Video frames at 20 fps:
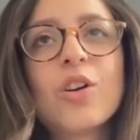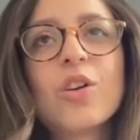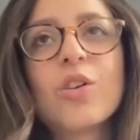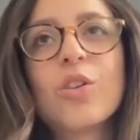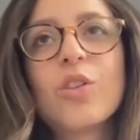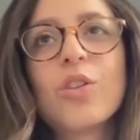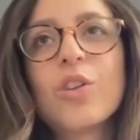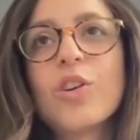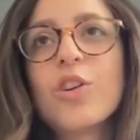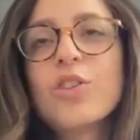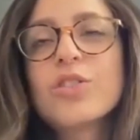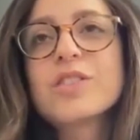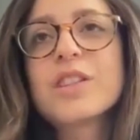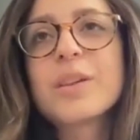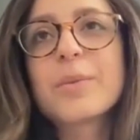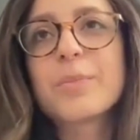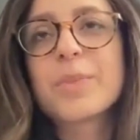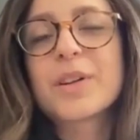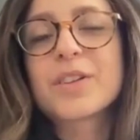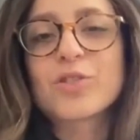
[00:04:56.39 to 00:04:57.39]
o dos,
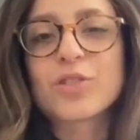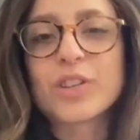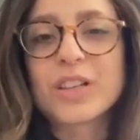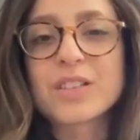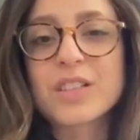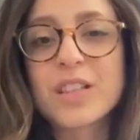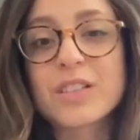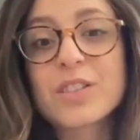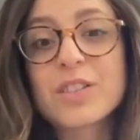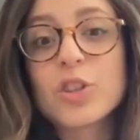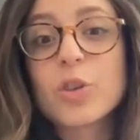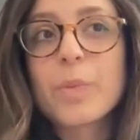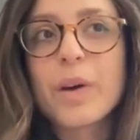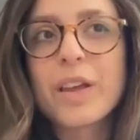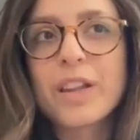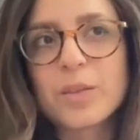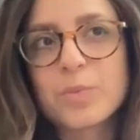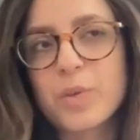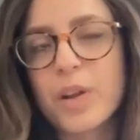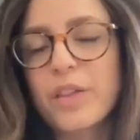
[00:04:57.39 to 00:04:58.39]
de personas que han sido
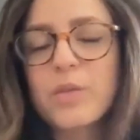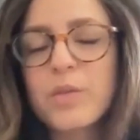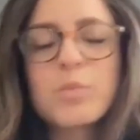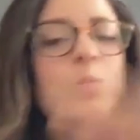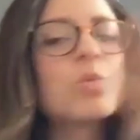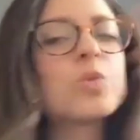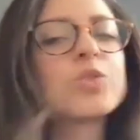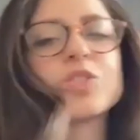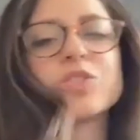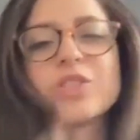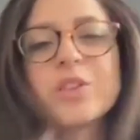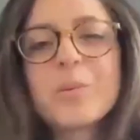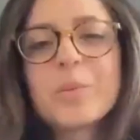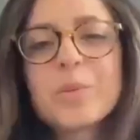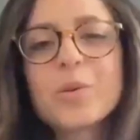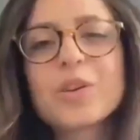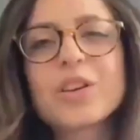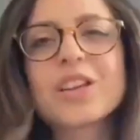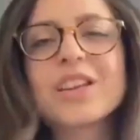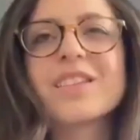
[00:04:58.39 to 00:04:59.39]
padres pero hace mucho
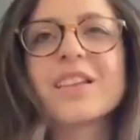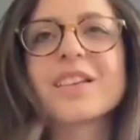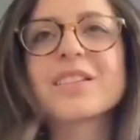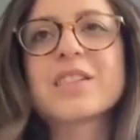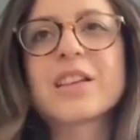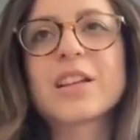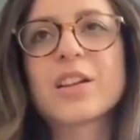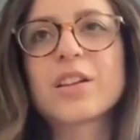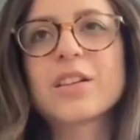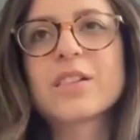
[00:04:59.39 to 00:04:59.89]
tiempo y quizás